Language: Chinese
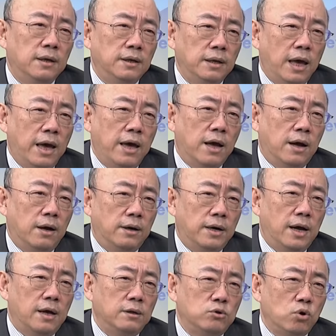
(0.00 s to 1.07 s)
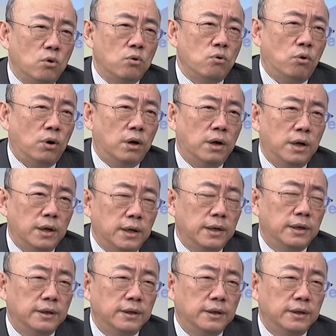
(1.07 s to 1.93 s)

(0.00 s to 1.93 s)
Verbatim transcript: 也要让中国